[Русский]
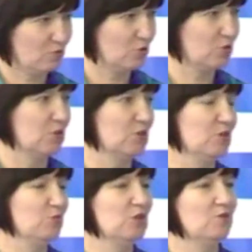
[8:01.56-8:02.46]
вот с
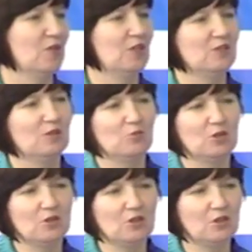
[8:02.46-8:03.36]

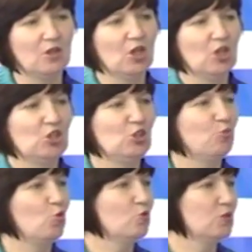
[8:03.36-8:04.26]
детьми-инвалидами, и
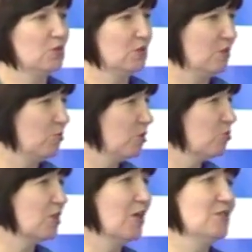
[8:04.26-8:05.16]
неполные семьи, и
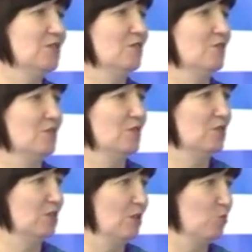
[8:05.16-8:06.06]
многодетные
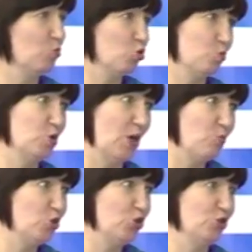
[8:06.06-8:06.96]
семьи, может быть,
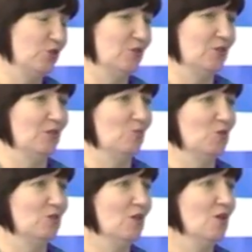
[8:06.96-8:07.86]
обычные
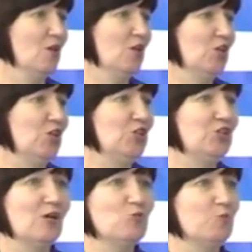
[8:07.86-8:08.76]
семьи, да, и
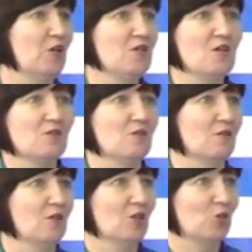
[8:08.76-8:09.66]
там непонятно,
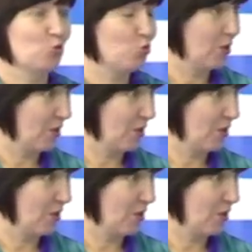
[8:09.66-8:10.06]
непонятно, кто для